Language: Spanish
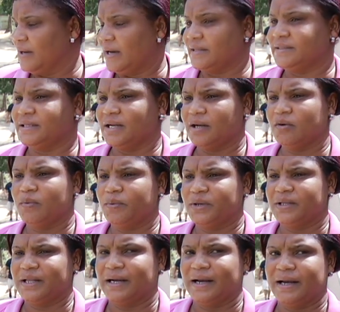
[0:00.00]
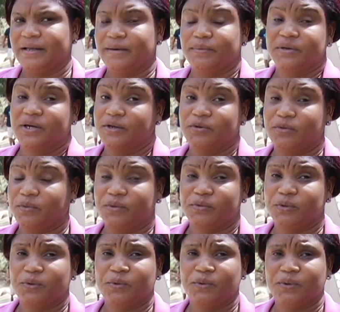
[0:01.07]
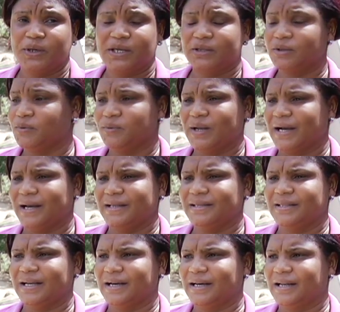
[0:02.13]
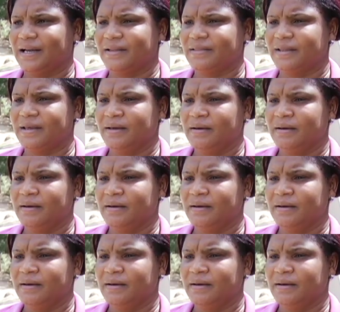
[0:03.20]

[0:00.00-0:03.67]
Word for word: hacer algo por esta calle, porque no, no, esta no es una calle tan grande.